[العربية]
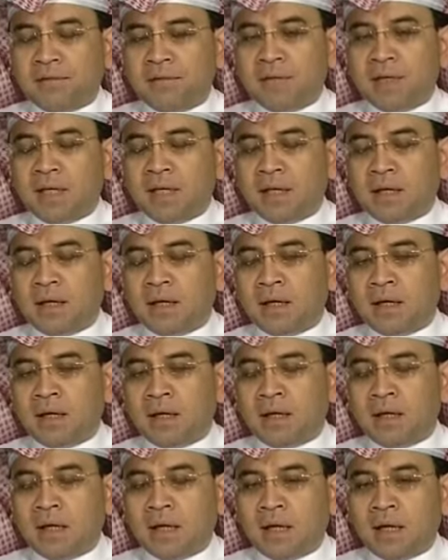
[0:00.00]
في
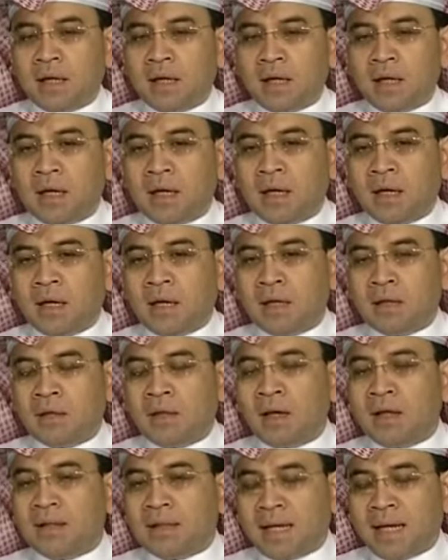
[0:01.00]
آه،
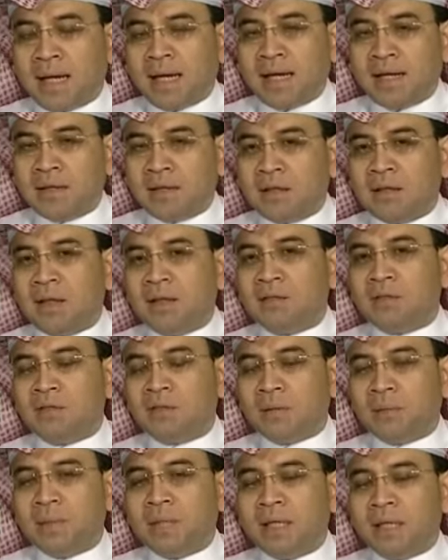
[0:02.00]
ضغط العين الضغط
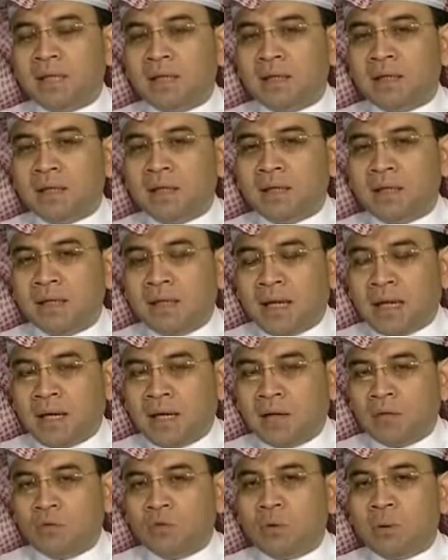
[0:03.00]
الطبيعي
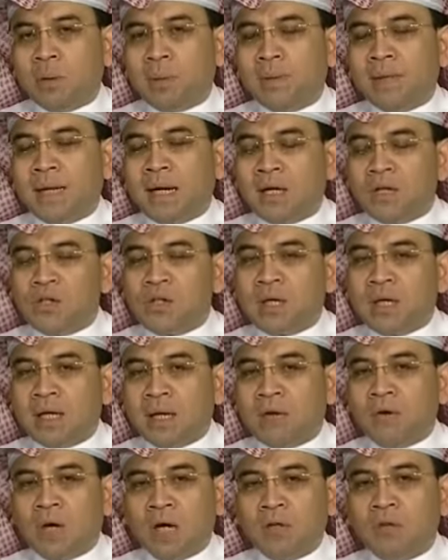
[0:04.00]
للعين هو ما بين 10
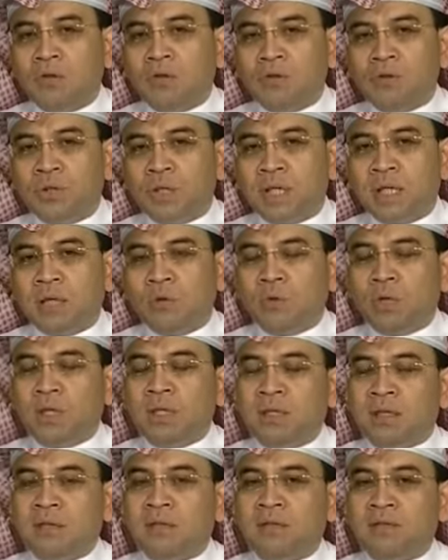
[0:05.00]
إلى 21
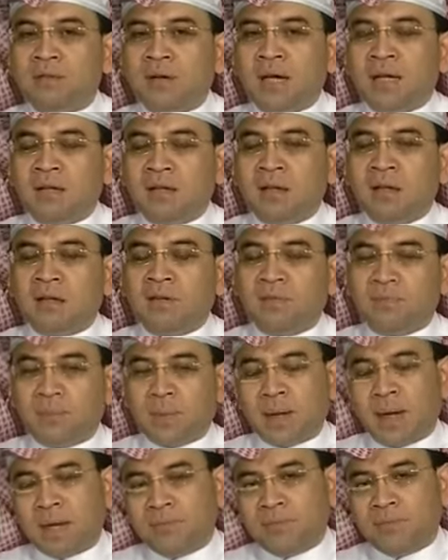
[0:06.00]
وعند ارتفاع الضغط
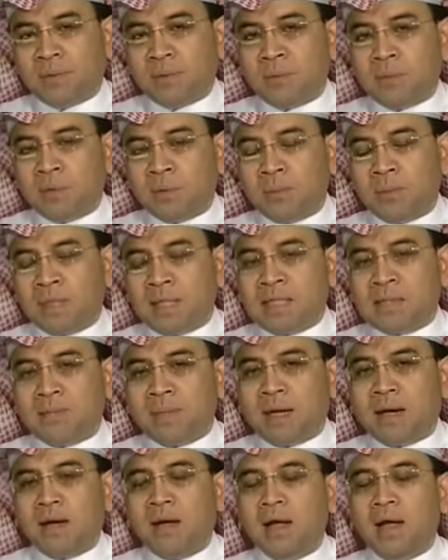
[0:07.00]

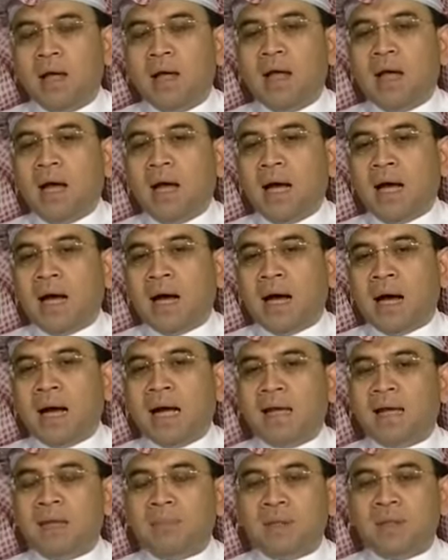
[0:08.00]
بنسبة
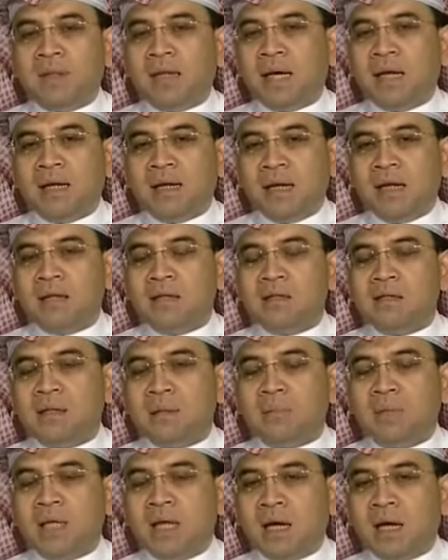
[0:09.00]
أعلى من ذلك احنا
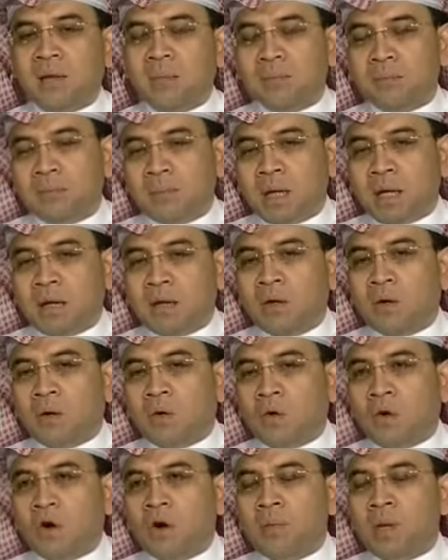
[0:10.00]
نسميها
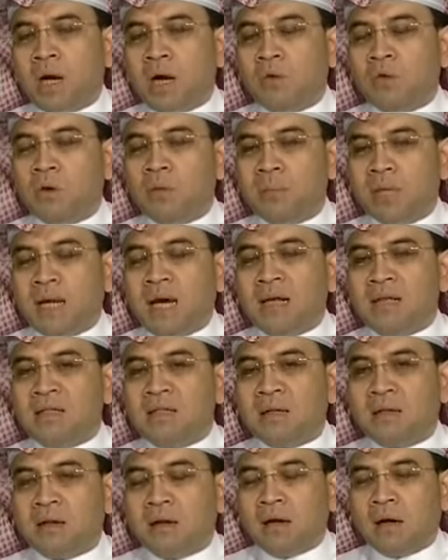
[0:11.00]
الجلوكوما أو المياه
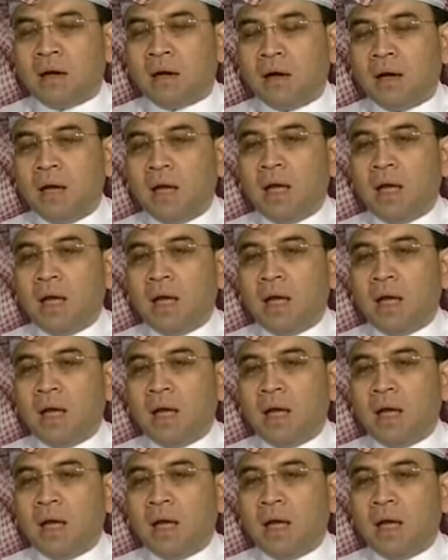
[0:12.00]
الزرقاء